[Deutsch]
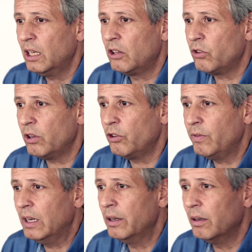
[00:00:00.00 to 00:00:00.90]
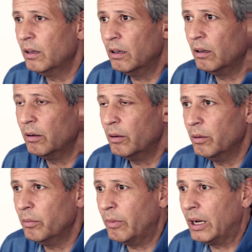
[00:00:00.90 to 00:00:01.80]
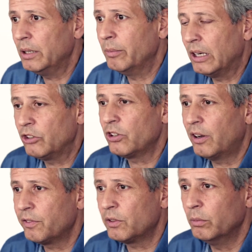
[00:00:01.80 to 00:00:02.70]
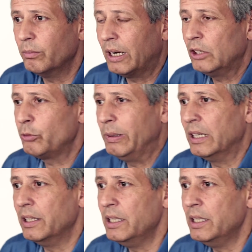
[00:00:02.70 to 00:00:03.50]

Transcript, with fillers: Ich, ich will äh, meine Mannschaft und meine Spieler